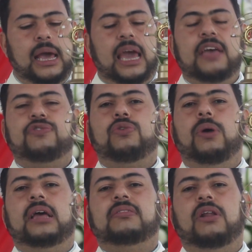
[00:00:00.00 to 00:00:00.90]

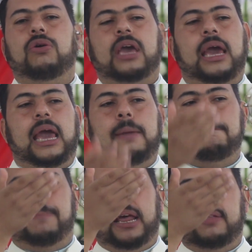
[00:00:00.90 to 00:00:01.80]
Esto es lo que
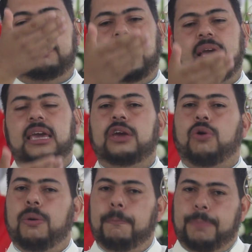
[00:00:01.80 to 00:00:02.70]
emprende y
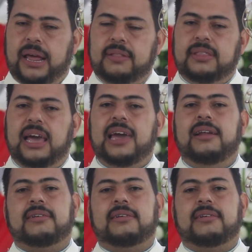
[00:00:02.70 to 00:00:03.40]
comprende el